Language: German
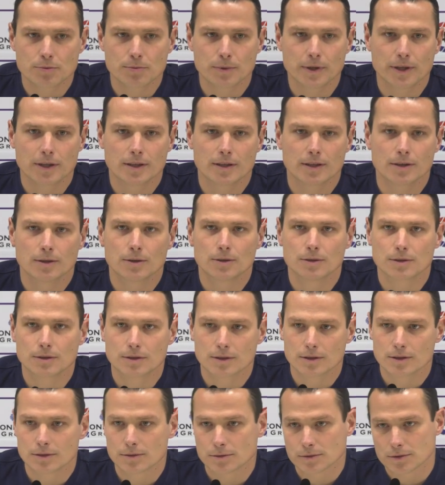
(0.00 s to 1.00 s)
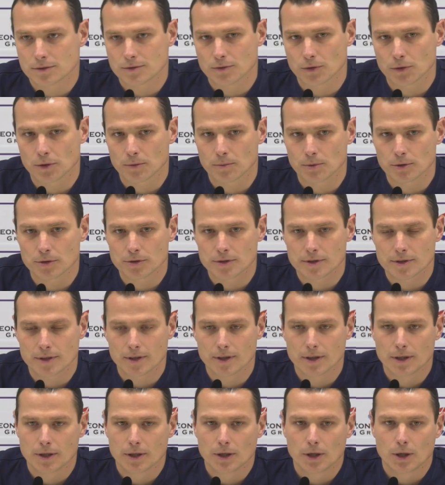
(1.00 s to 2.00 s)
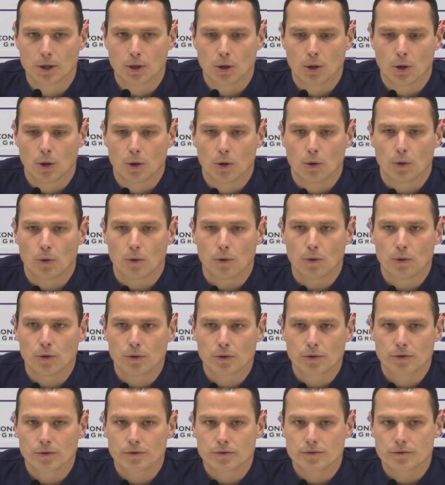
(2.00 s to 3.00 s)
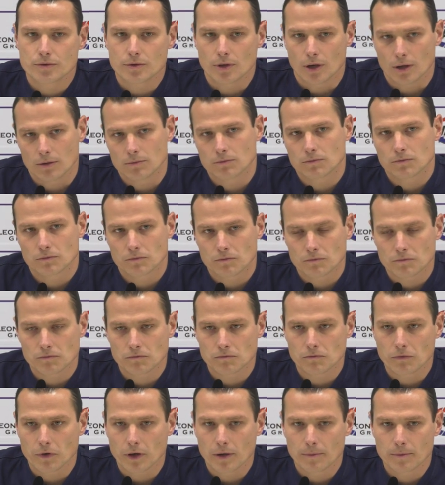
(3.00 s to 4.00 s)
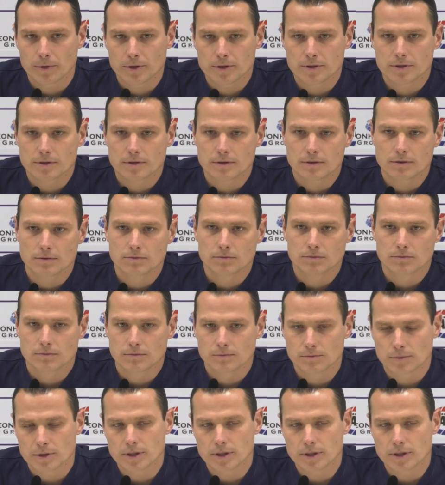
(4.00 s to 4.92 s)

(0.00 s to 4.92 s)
Spiel auch äh, uns vor der Brust. Und ja, wir haben jetzt ein